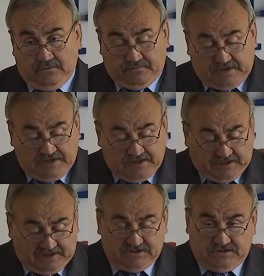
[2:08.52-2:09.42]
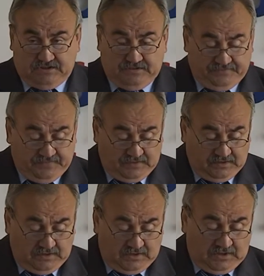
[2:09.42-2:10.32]
w Kaliningradzie.
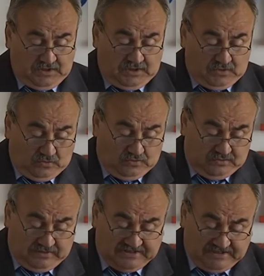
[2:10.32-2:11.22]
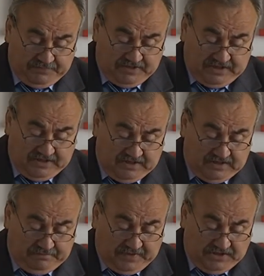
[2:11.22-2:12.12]
Tu na
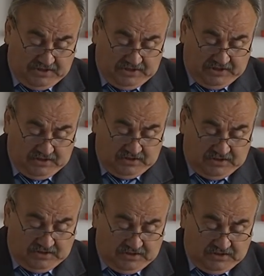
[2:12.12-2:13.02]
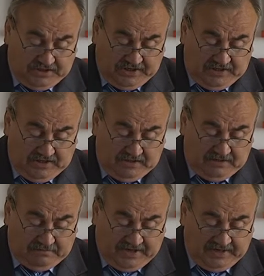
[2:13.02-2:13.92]
zapytanie pani Iriny, y, Ireny
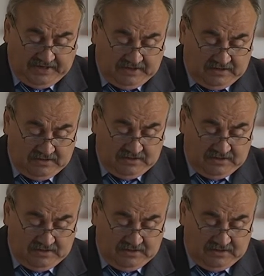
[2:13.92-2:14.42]
Mariak